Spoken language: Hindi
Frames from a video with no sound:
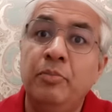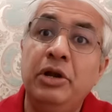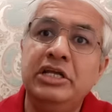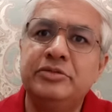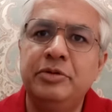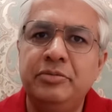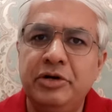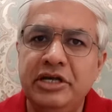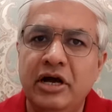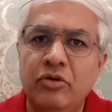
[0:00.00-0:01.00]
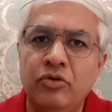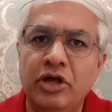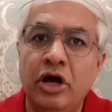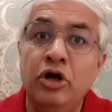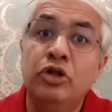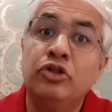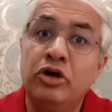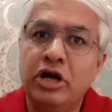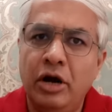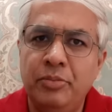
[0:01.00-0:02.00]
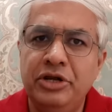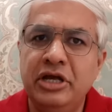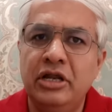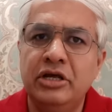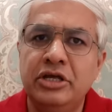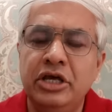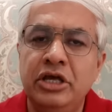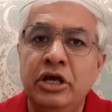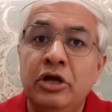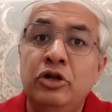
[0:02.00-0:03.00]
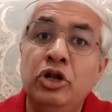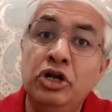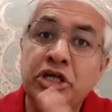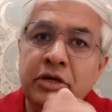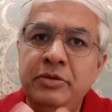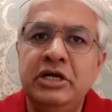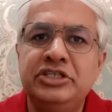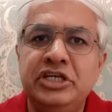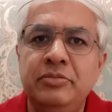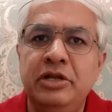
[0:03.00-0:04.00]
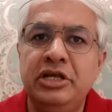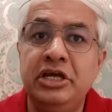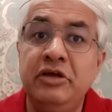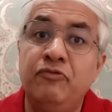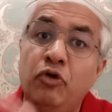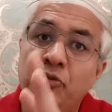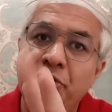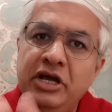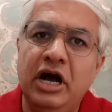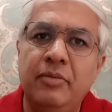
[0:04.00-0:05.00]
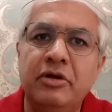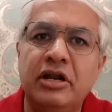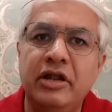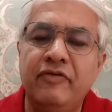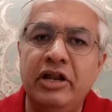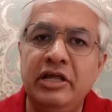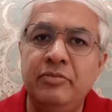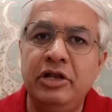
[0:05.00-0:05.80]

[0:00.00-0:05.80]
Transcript: प्लेसमेंट बढ़िया हो गया तनख्वाह बढ़िया लग गई लड़की भी अच्छी मिल गई वो भी काम करने वाली